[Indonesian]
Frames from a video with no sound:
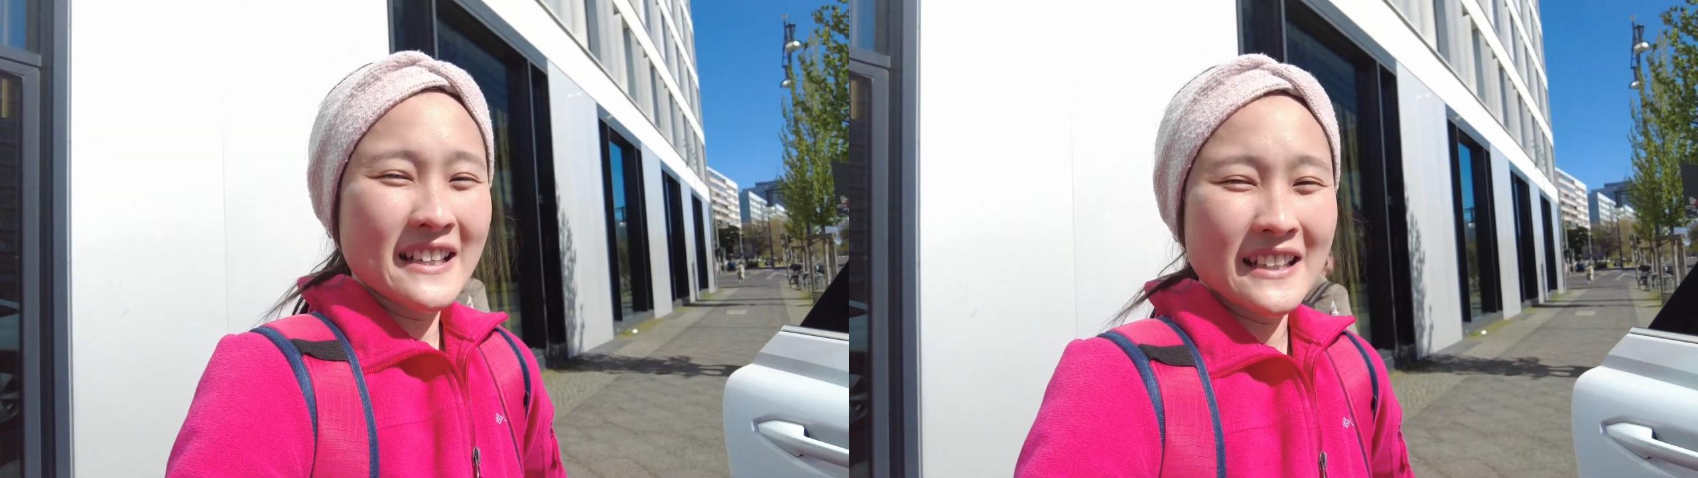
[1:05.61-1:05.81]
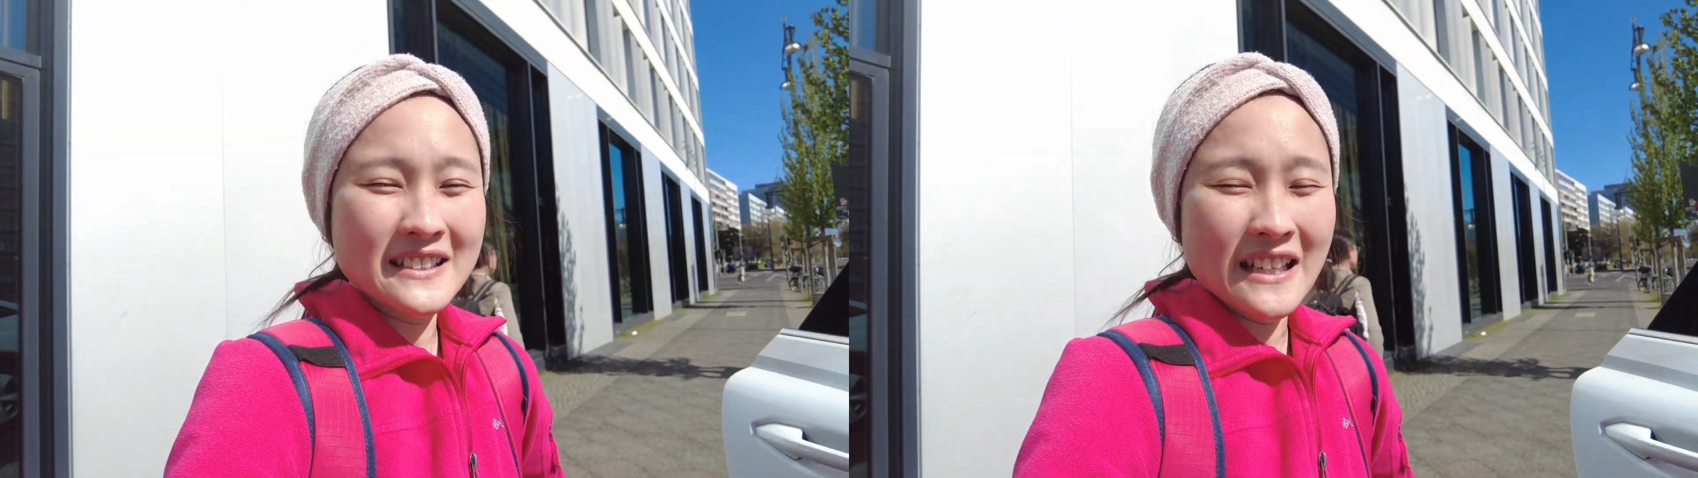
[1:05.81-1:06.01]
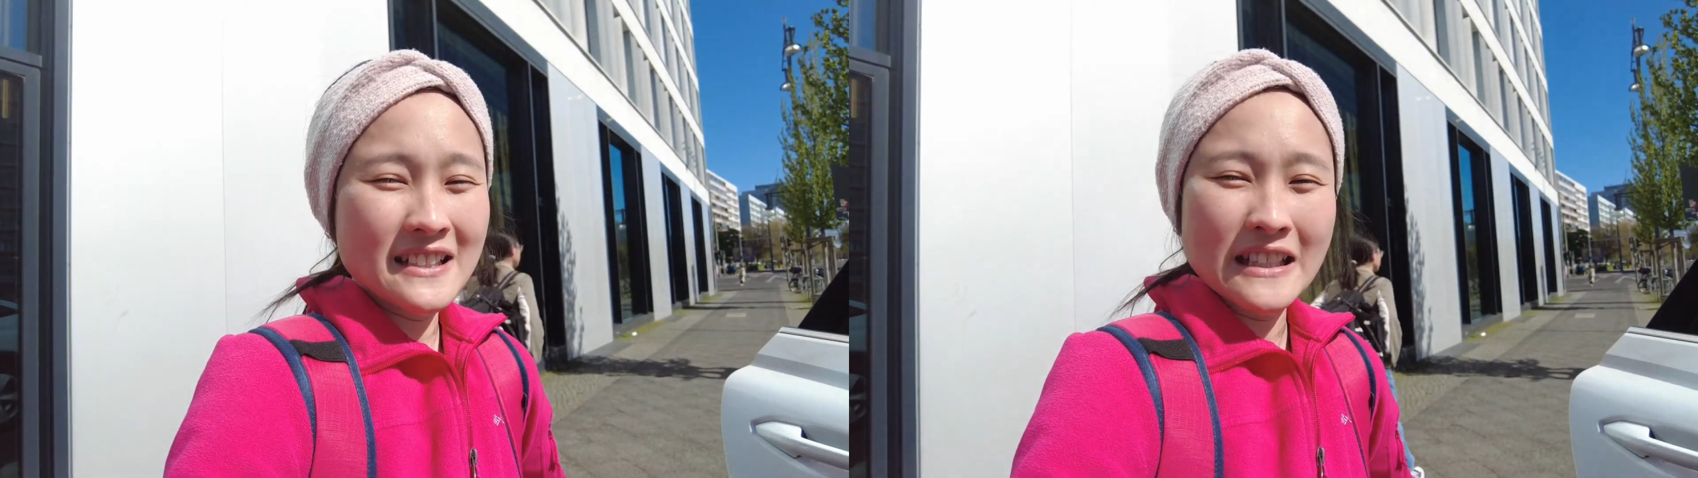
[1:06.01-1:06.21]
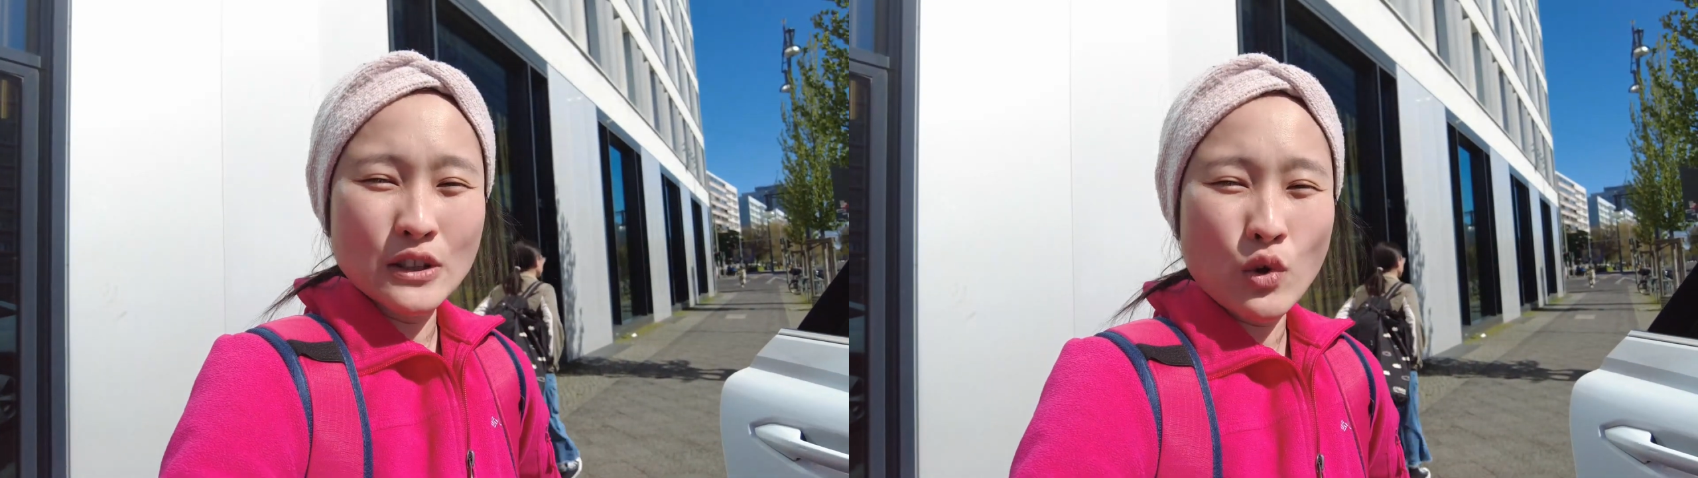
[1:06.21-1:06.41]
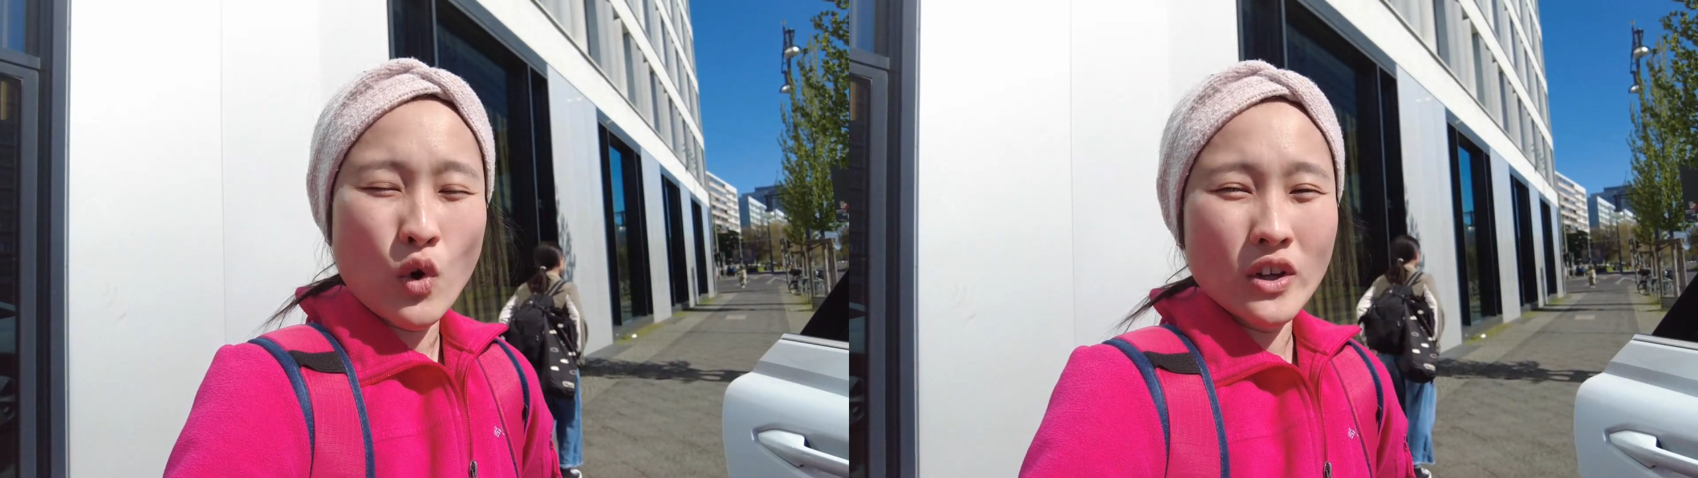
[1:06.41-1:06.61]
ke salah
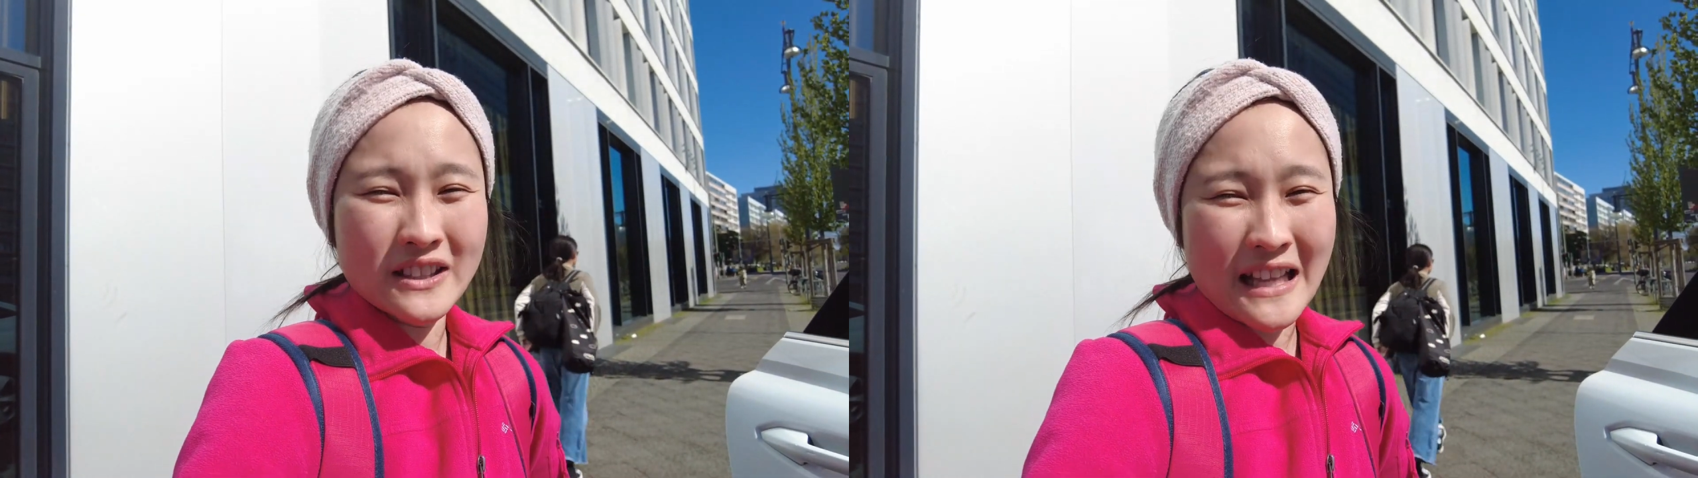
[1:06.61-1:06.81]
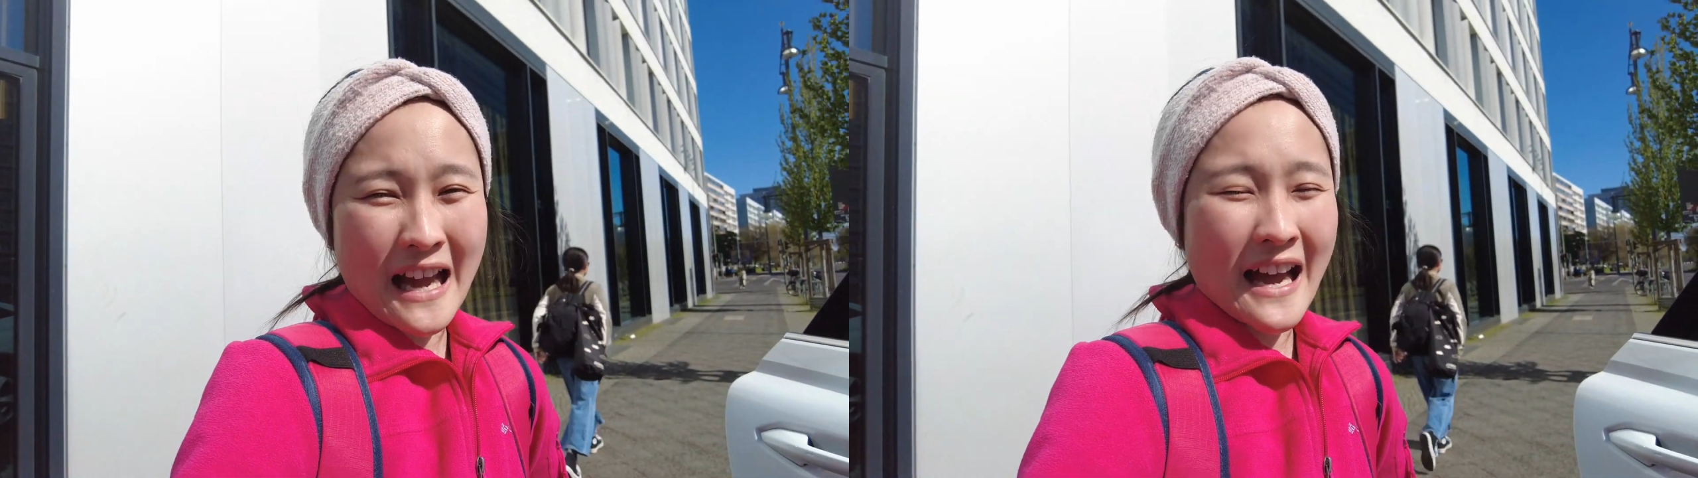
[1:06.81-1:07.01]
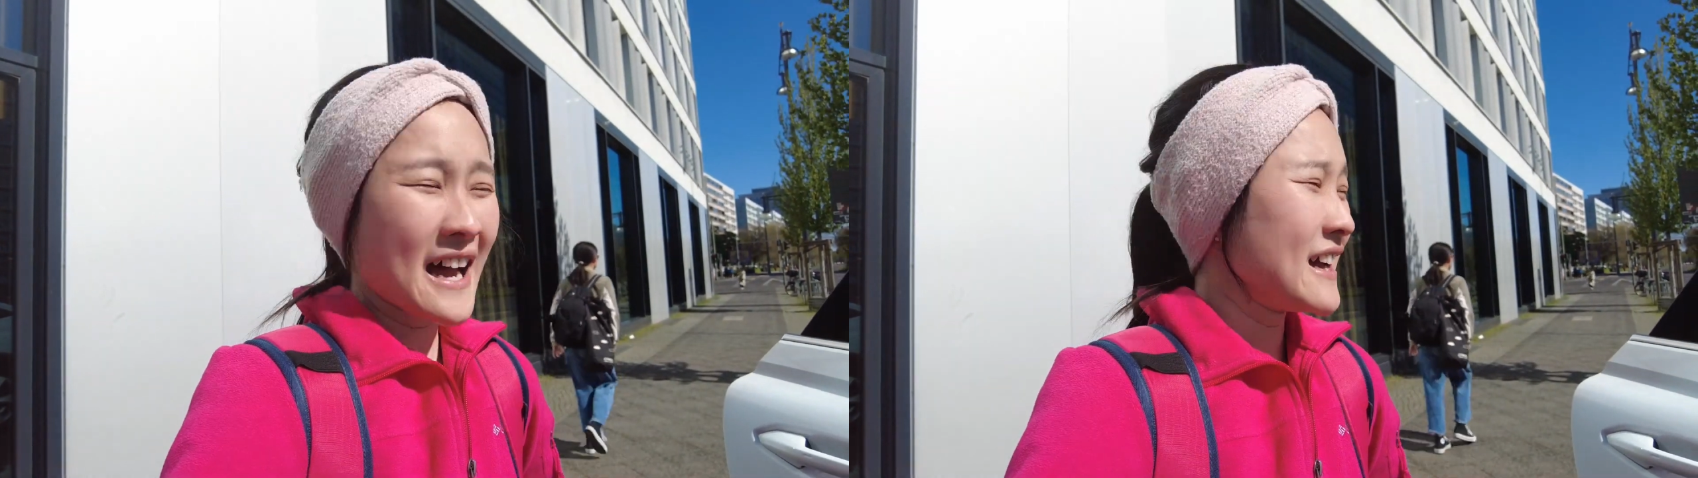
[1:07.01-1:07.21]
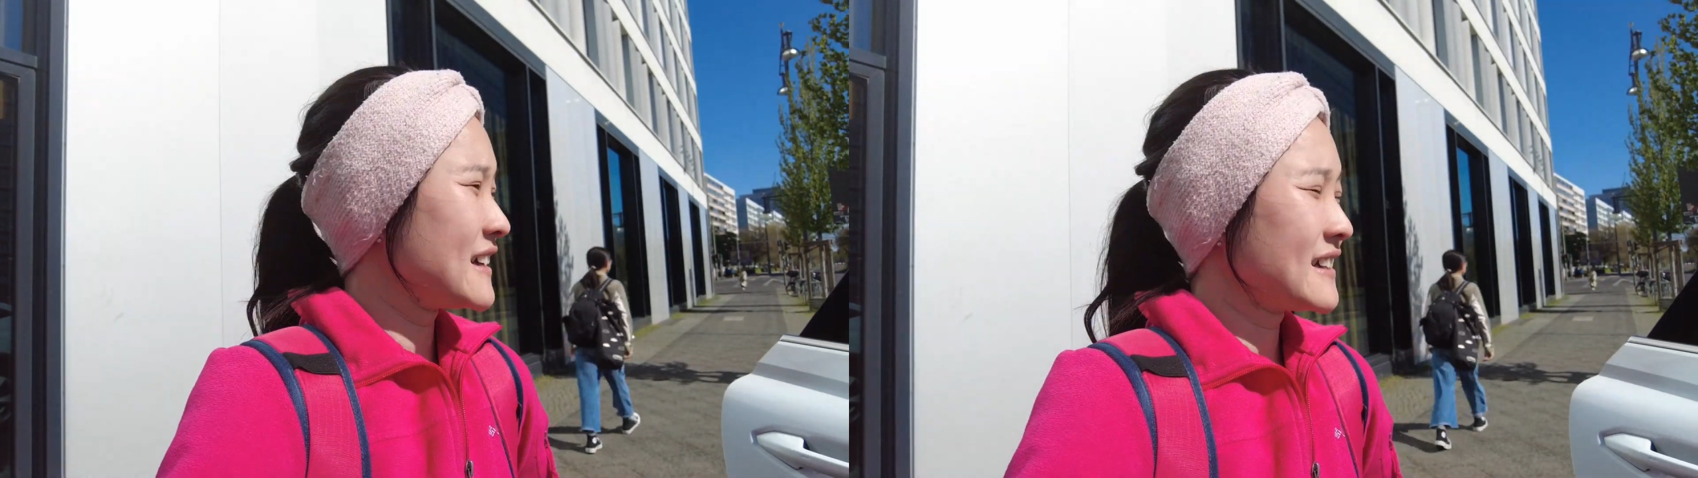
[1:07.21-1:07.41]
satu kota,